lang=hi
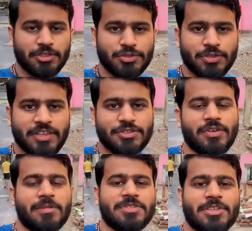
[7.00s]
दोस्तों कैसे
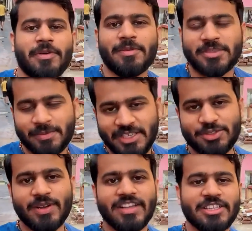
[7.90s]
हो आप सब आप सभी का
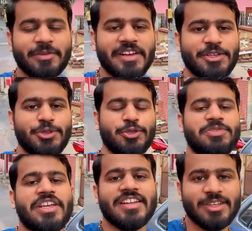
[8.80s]
स्वागत है हमारे
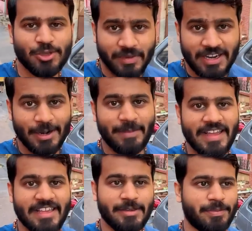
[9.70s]
YouTube चैनल घुमक्कड़
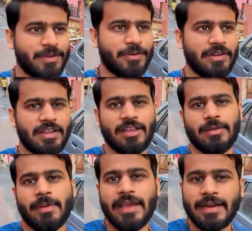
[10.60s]
प्रयागी पे और
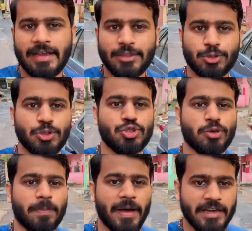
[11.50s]
कल भाई रात को
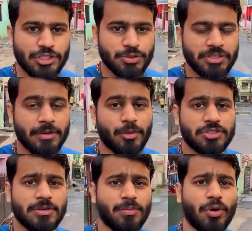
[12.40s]
जो बारिश हुई है
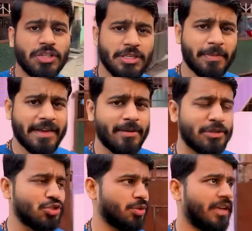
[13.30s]
मौसम बहुत ही बढ़िया
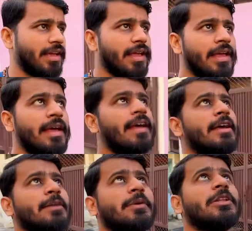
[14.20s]
बन चुका है
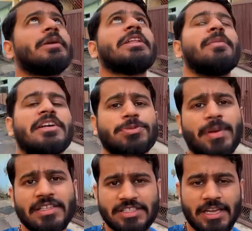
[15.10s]
मतलब एकदम
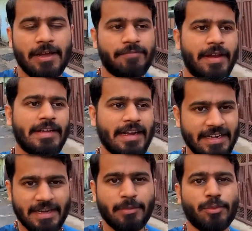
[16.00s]
आसमान साफ है
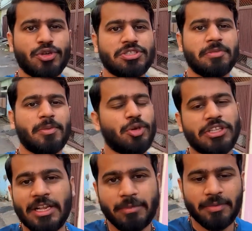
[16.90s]
ठंडा भी मौसम है बहुत
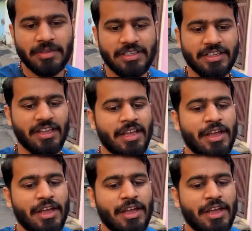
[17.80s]
गर्मी भी नहीं है